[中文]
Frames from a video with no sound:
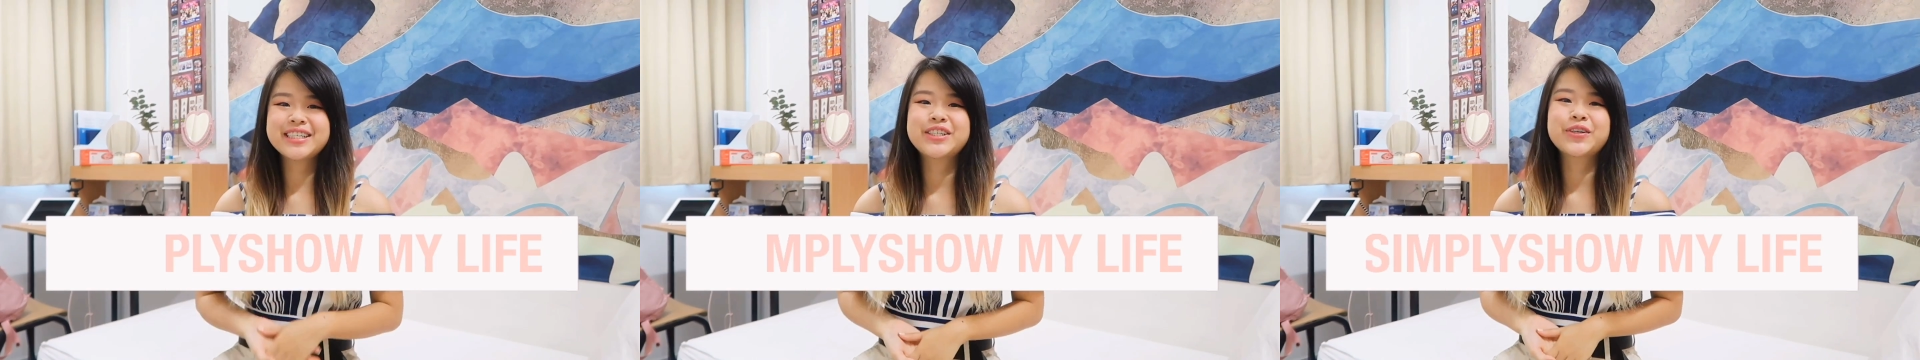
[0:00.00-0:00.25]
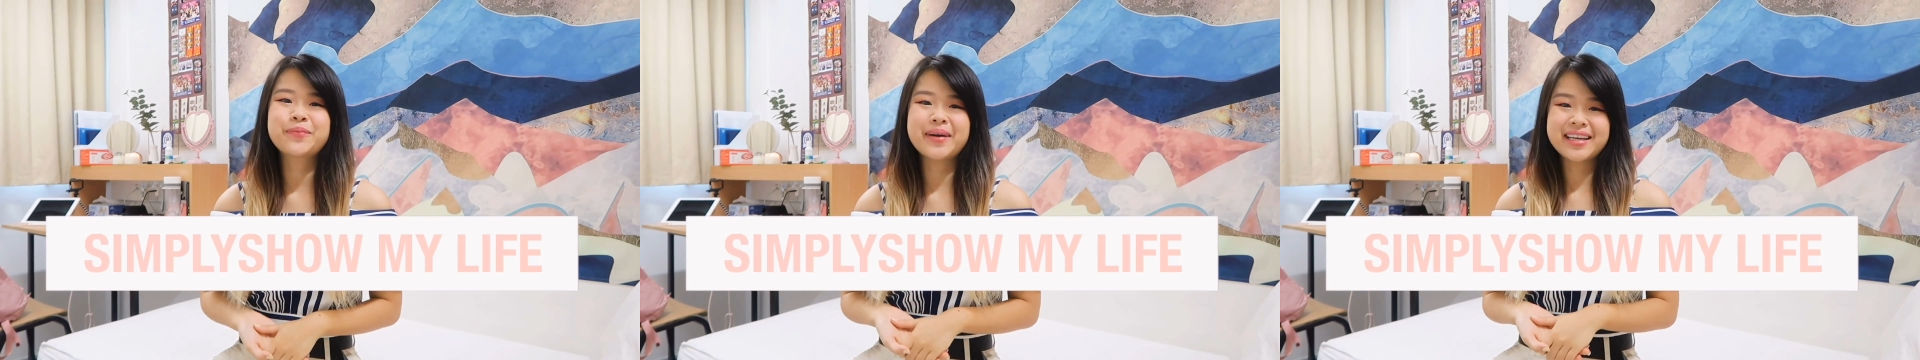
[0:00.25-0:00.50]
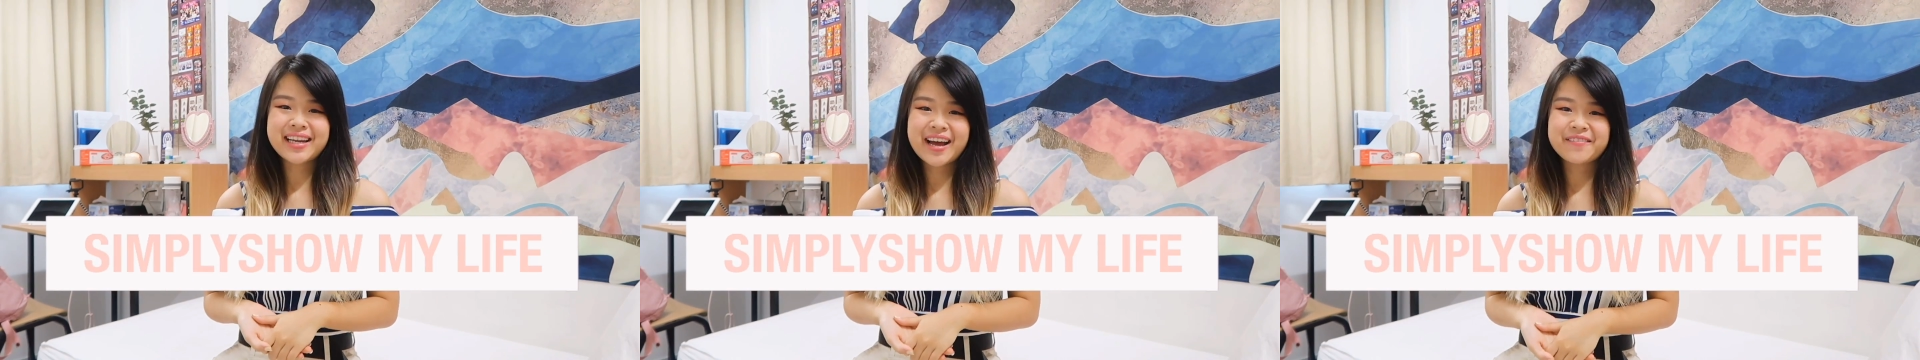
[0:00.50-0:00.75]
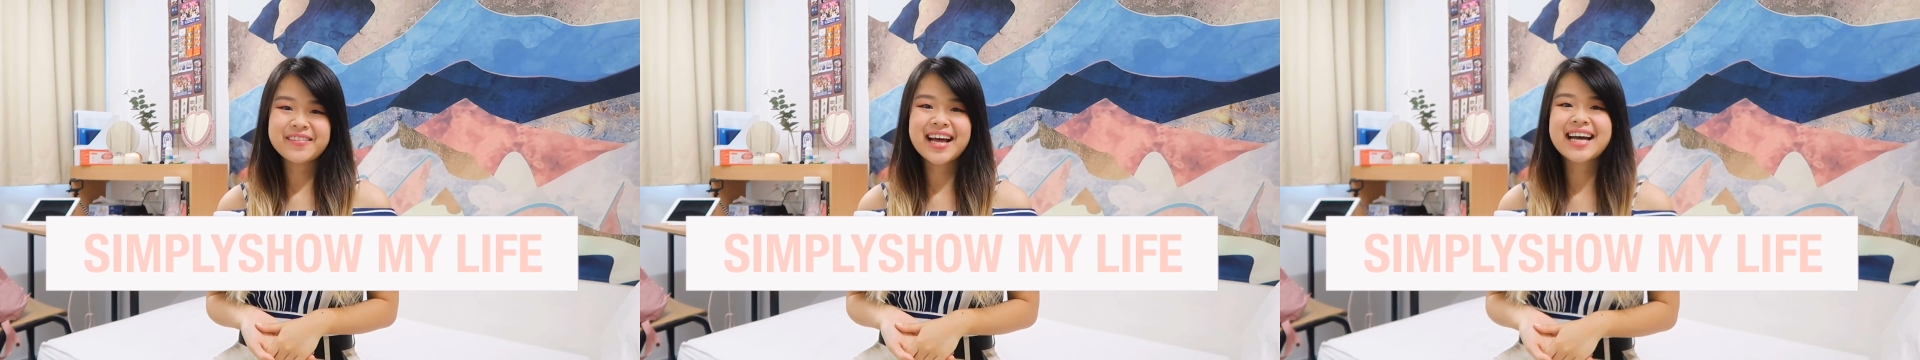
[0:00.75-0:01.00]
Show My
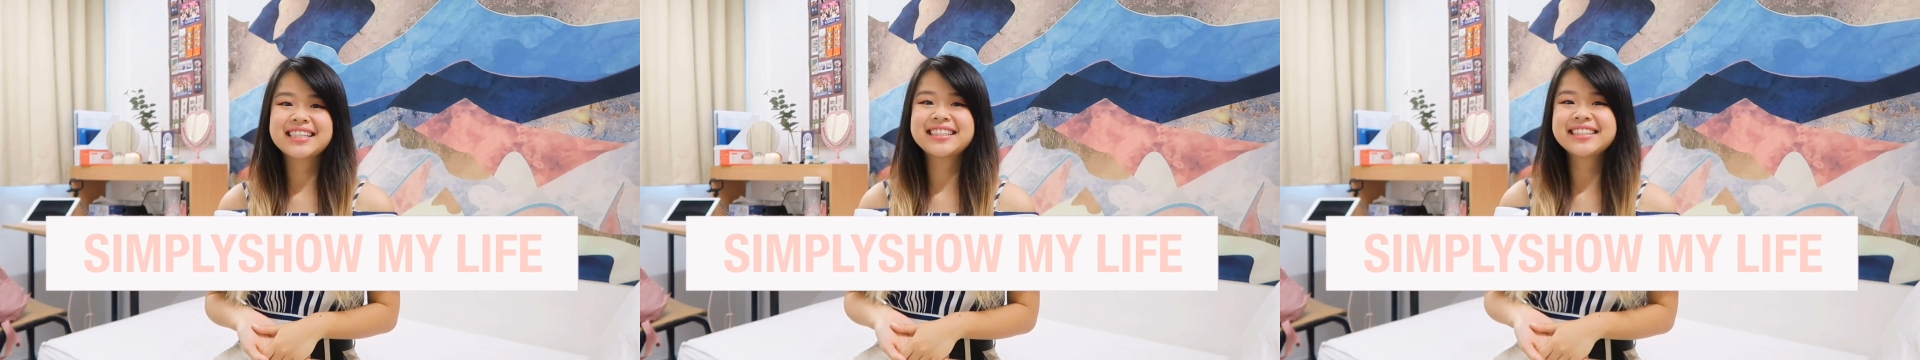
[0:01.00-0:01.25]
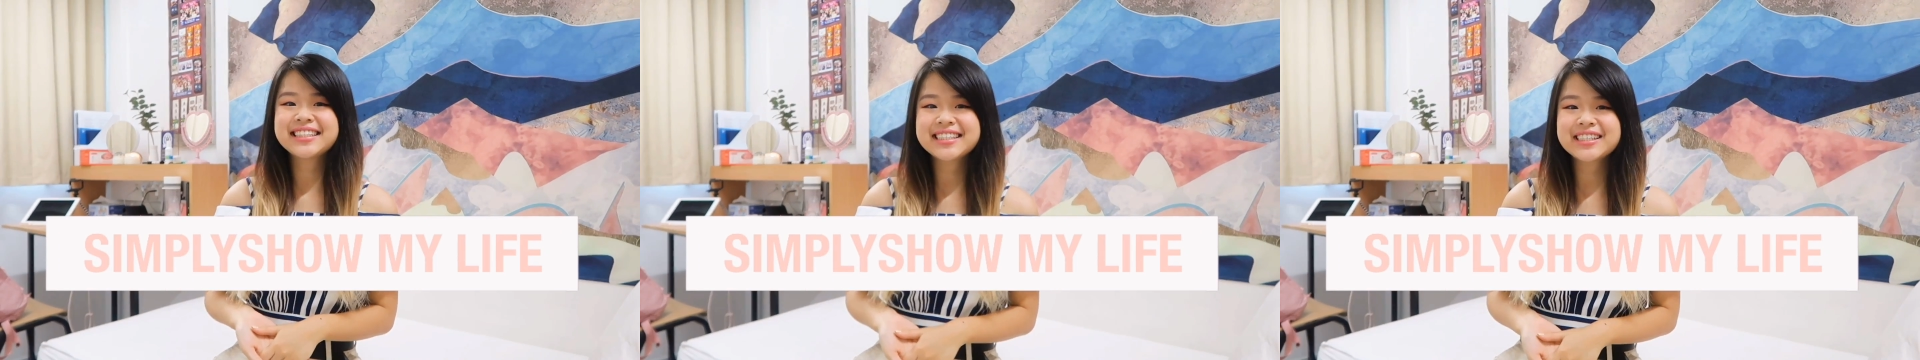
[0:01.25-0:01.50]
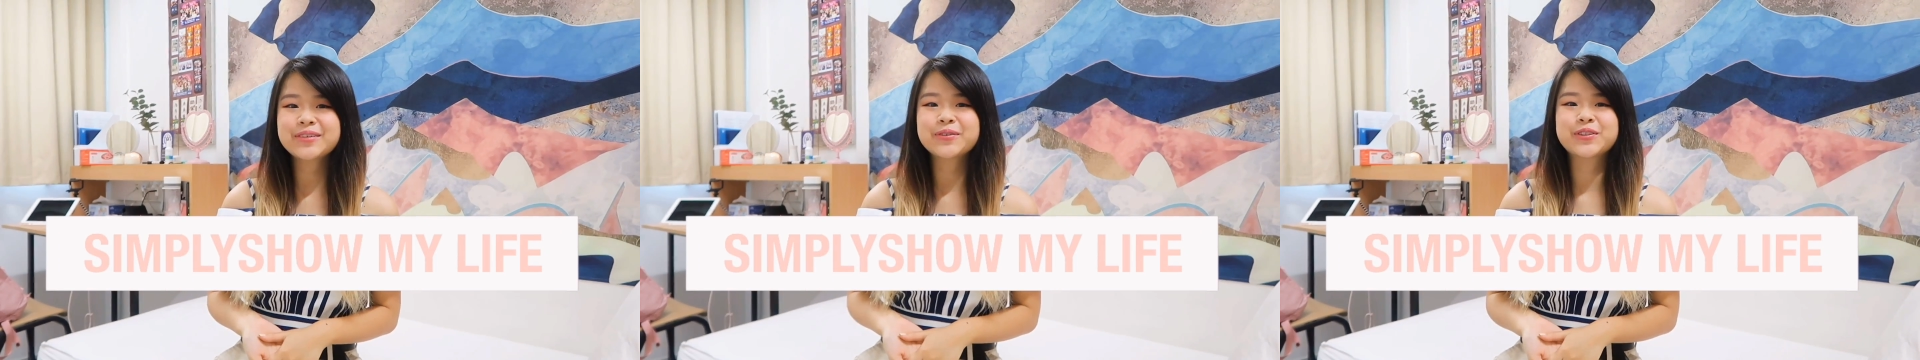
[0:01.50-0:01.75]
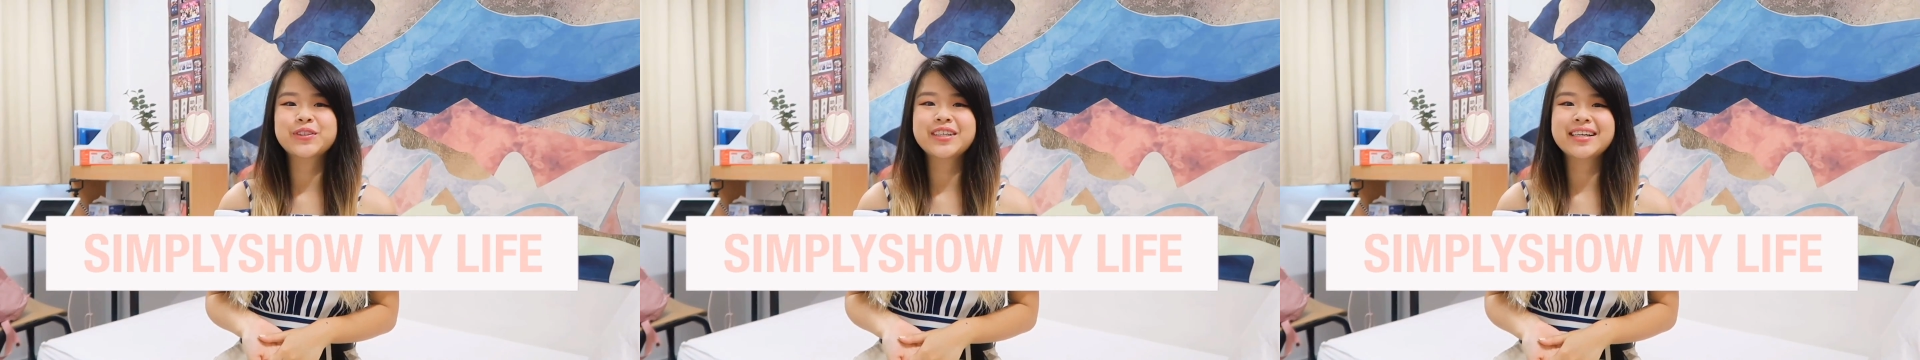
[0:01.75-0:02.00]
Life。那今天呢，我就
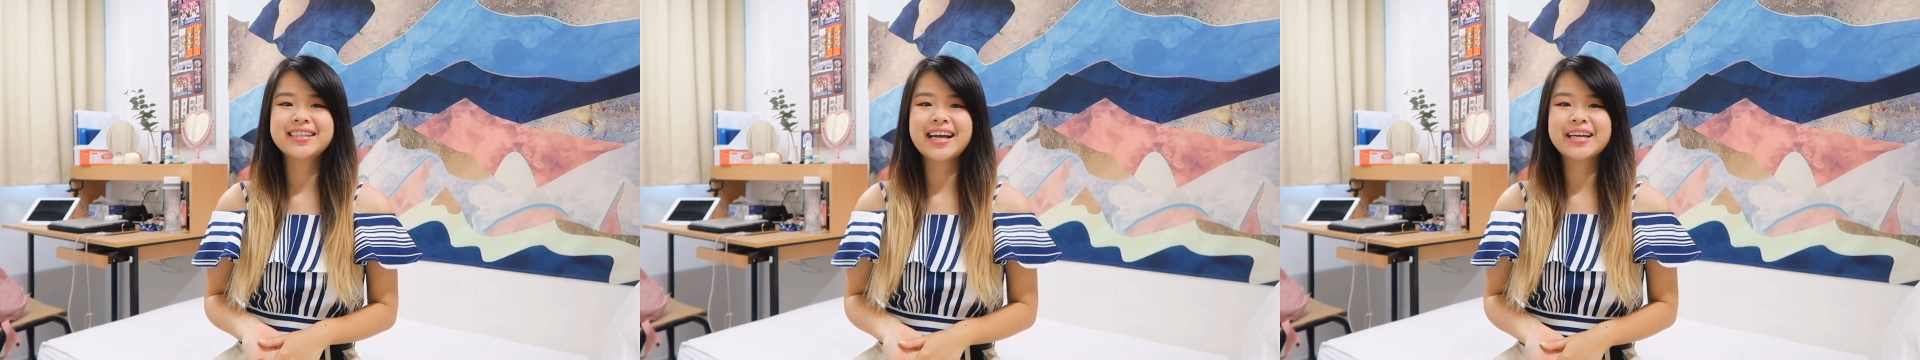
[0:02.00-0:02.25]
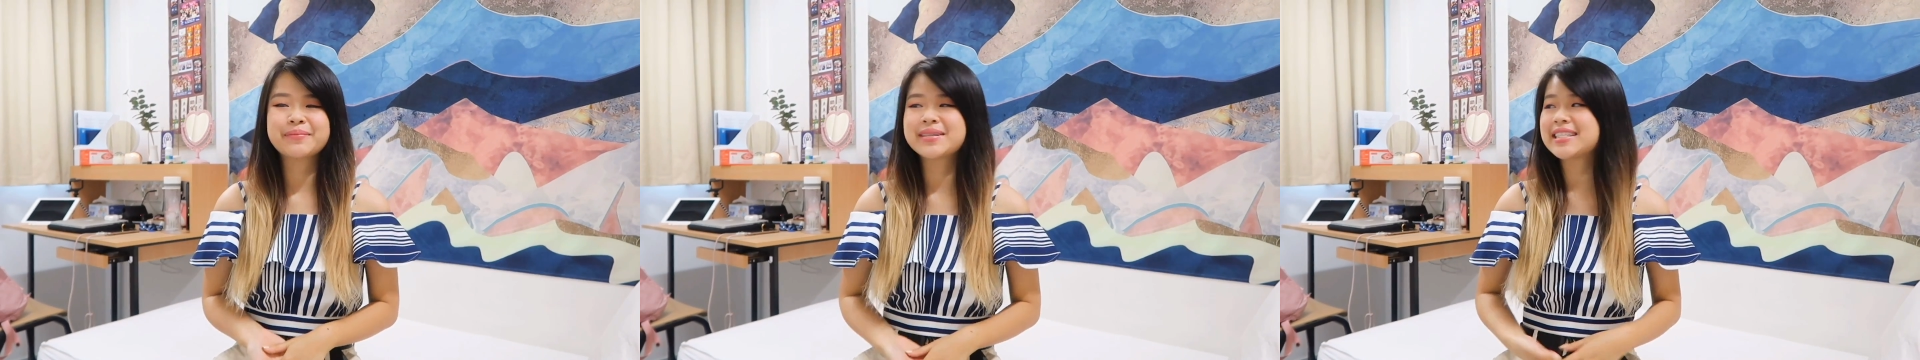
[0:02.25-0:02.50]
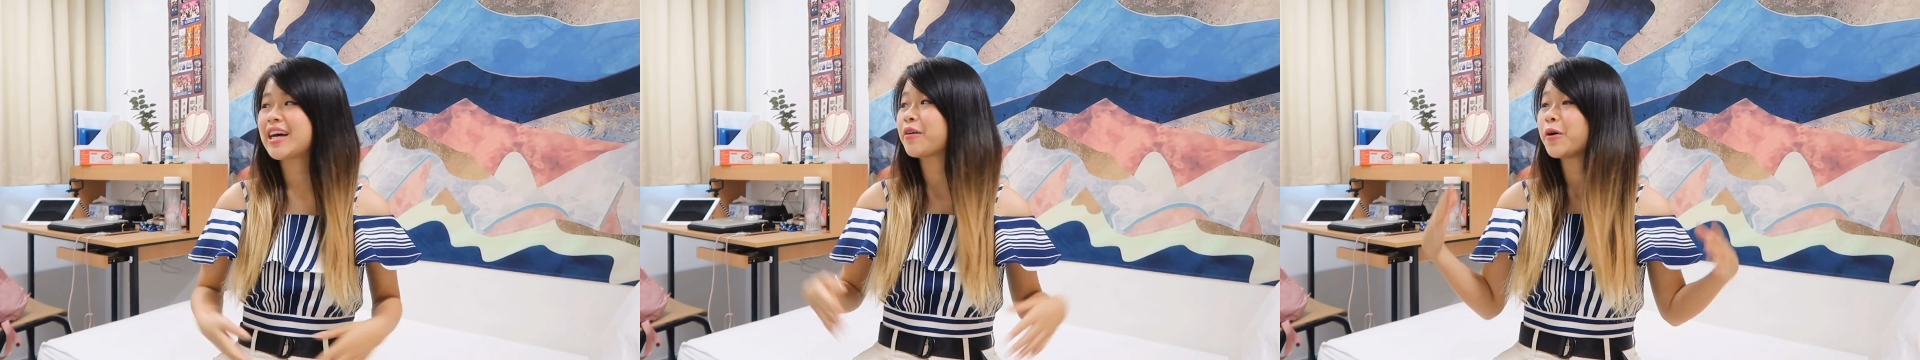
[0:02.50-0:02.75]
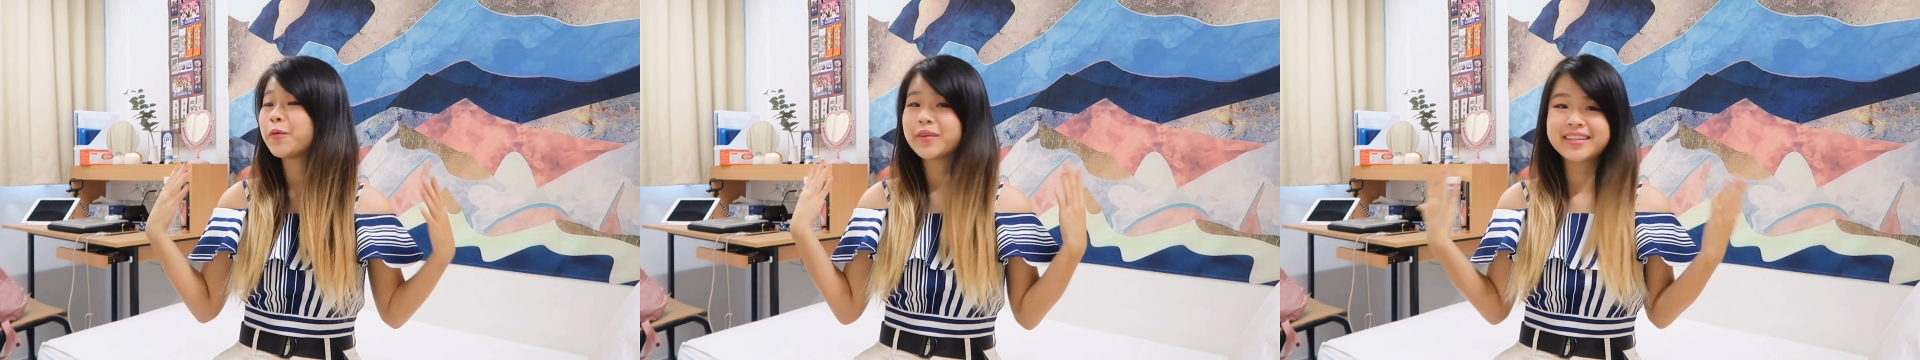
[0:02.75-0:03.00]
是要带你们参观
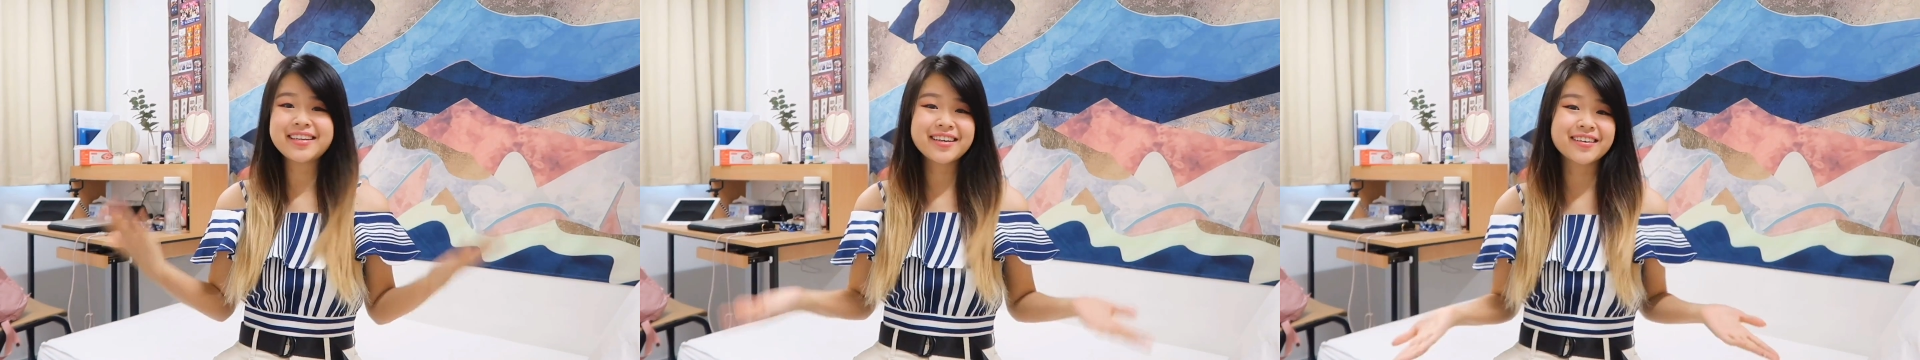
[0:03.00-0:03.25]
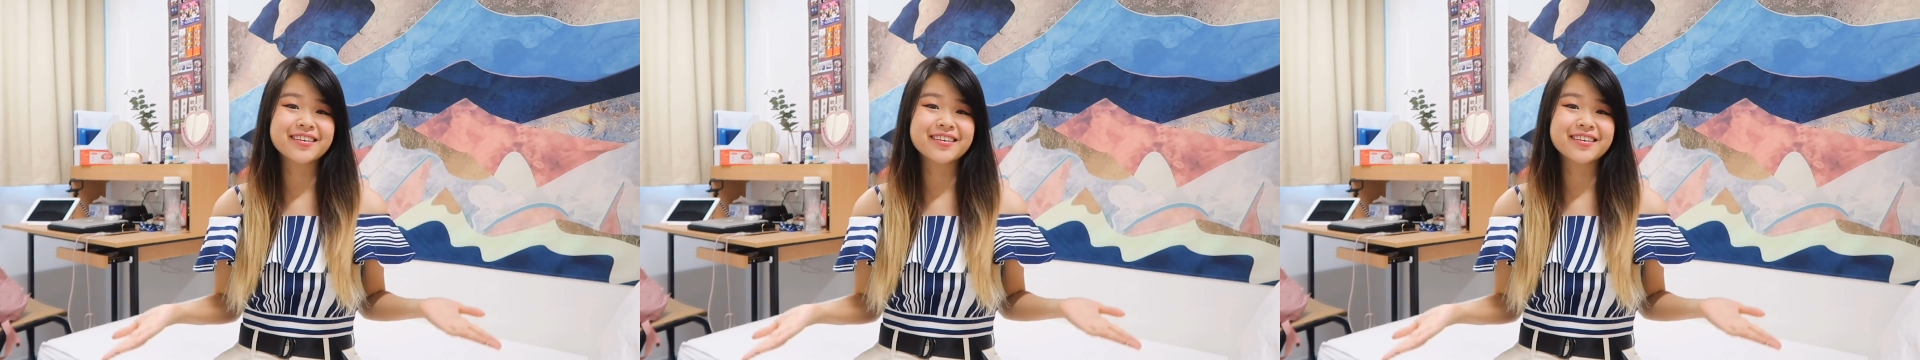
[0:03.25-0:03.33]
我第二